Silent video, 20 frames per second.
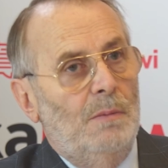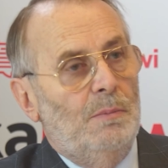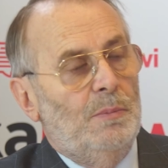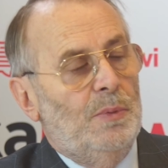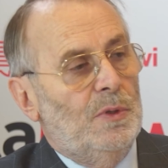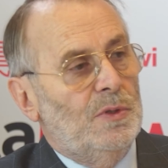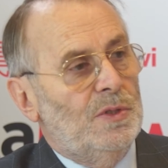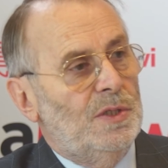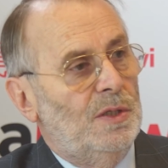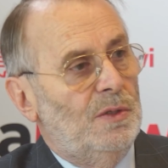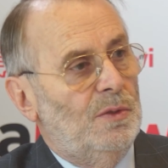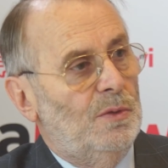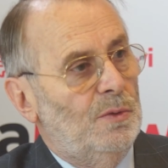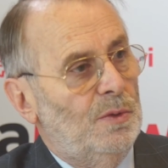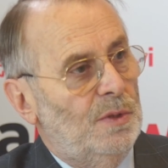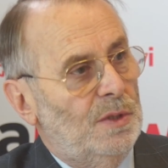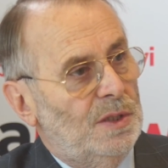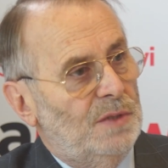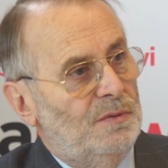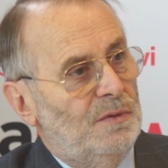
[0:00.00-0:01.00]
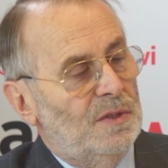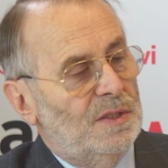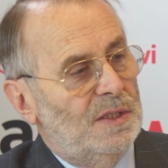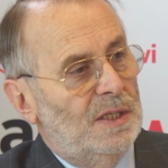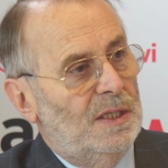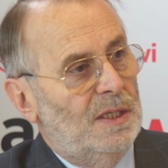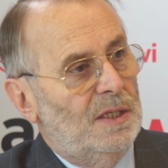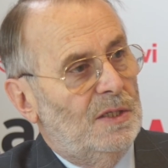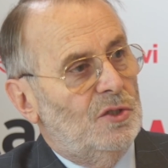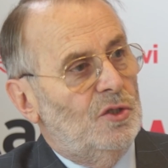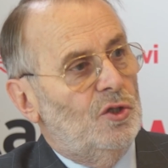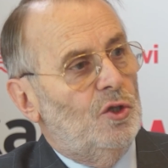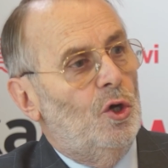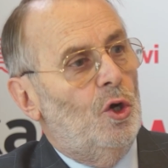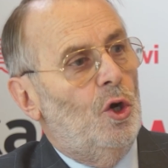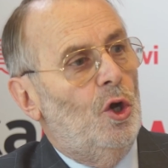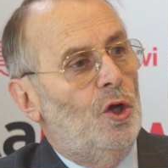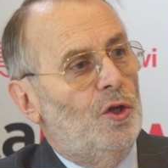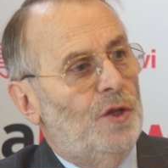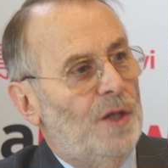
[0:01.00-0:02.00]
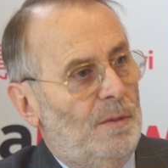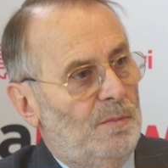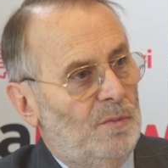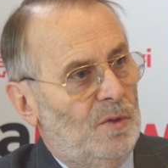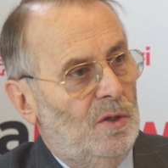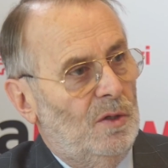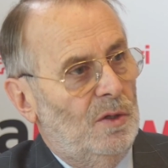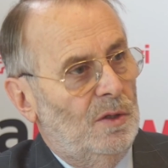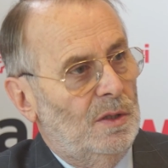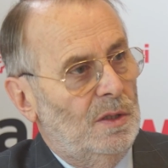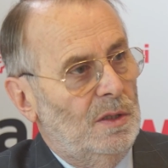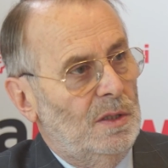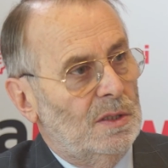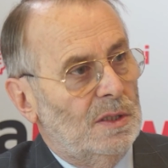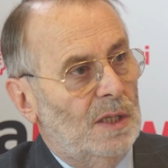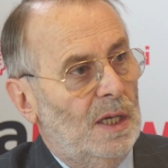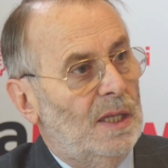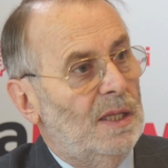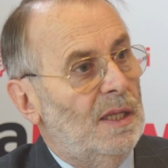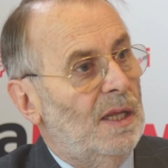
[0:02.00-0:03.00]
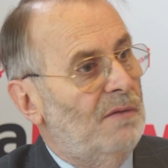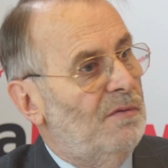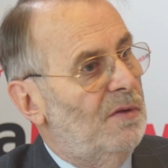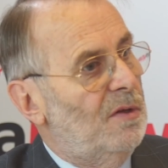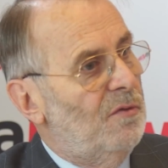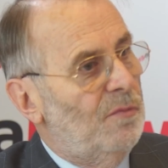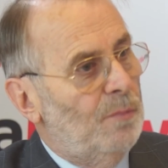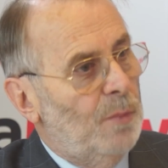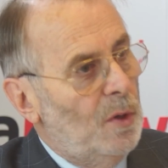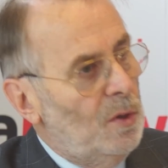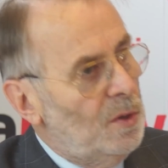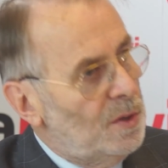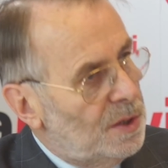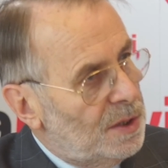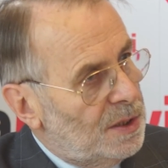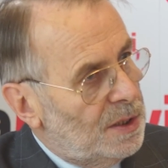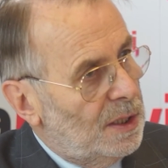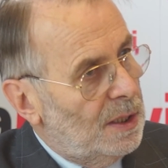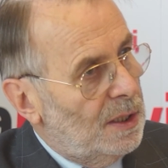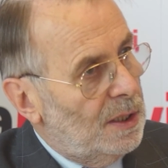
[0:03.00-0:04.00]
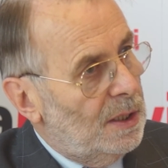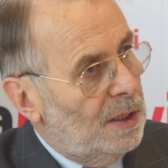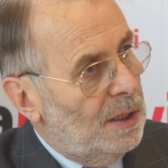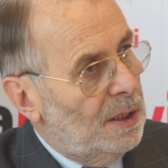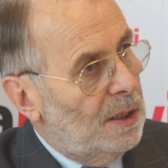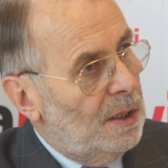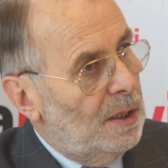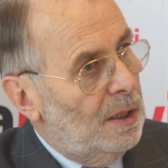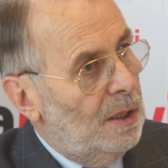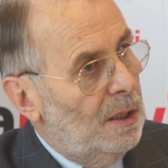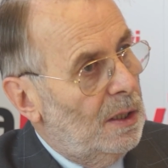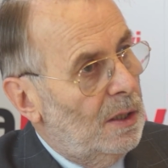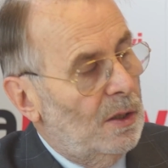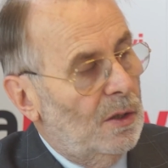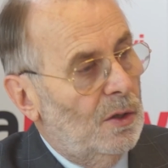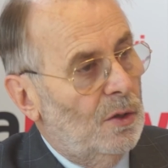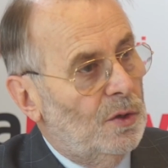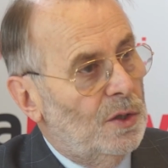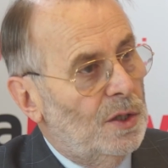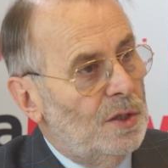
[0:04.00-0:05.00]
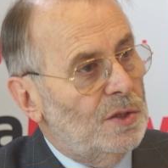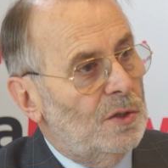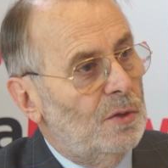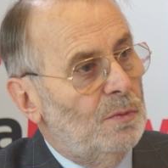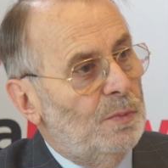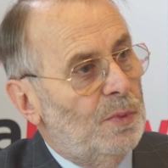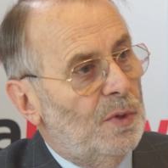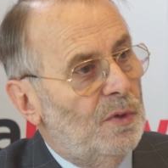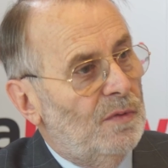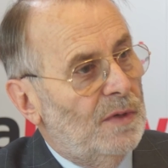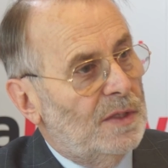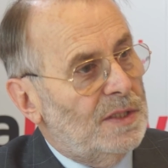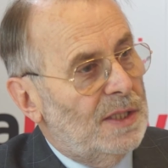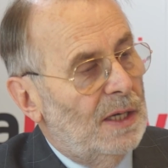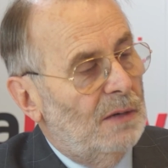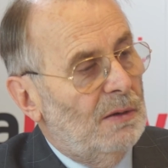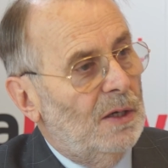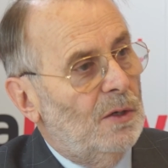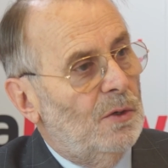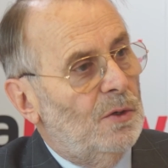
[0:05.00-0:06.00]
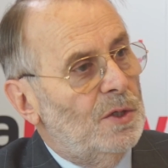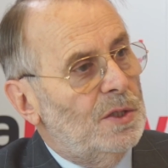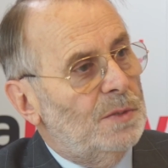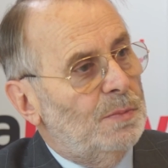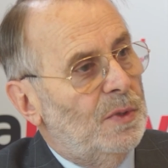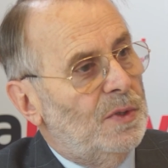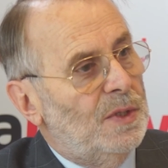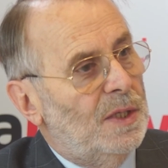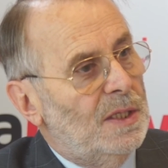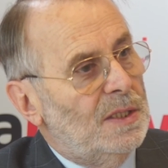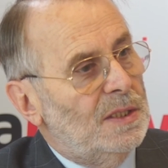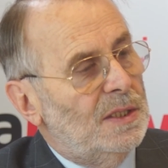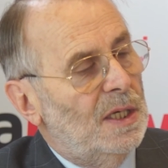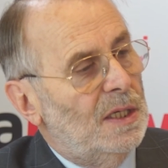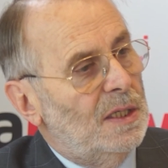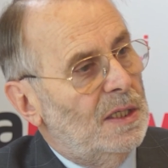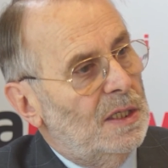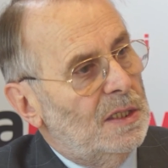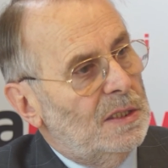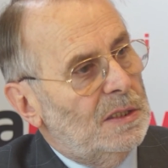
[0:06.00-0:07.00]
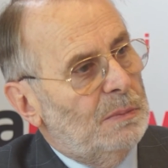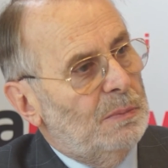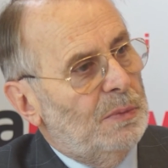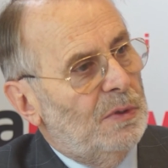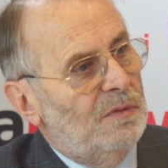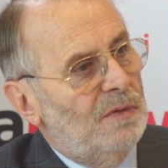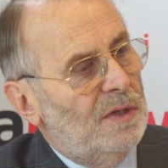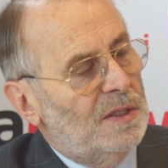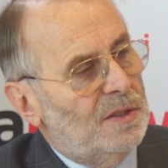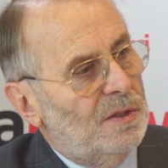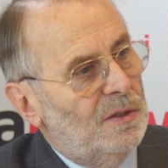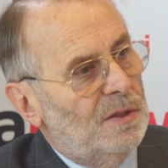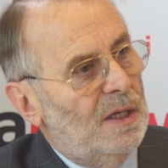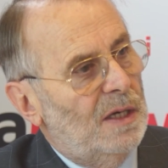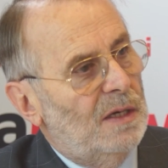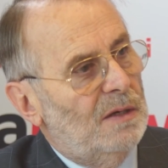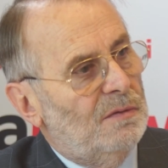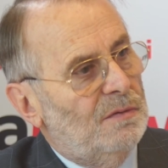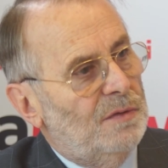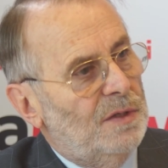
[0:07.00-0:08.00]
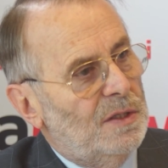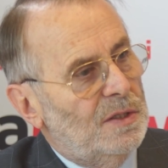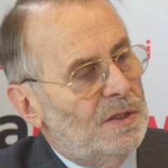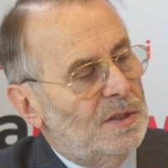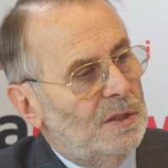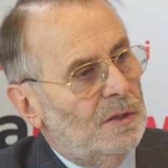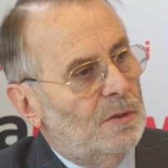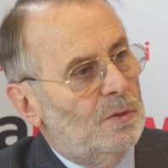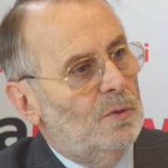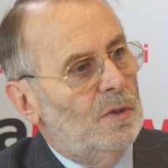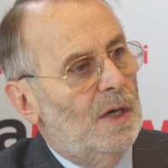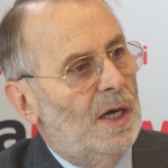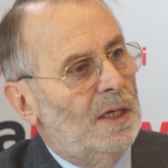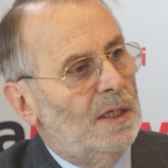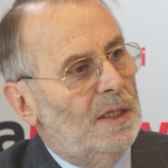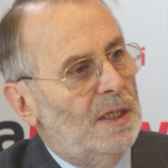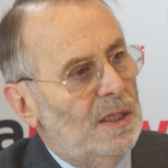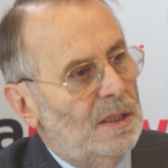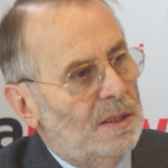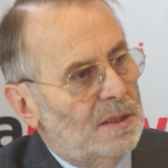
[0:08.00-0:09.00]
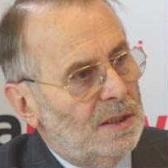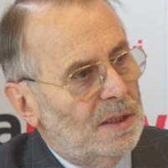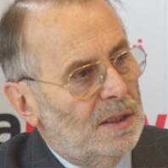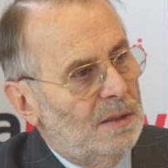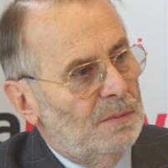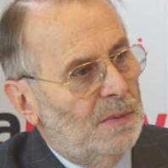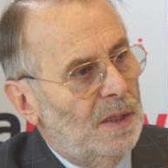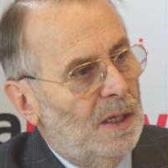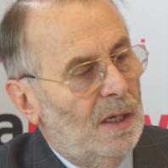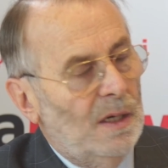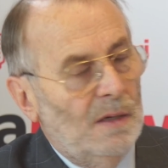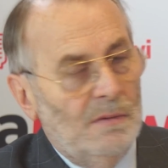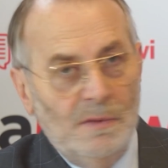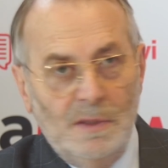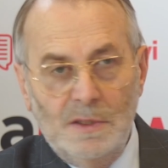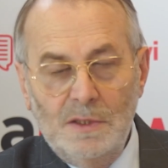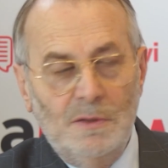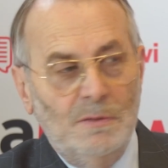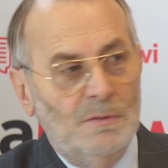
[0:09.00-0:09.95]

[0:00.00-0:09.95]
procedury związane z dolotem do lotniska, nawet w Polsce, one są prowadzone, cała korespondencja jest prowadzona w języku angielskim. Więc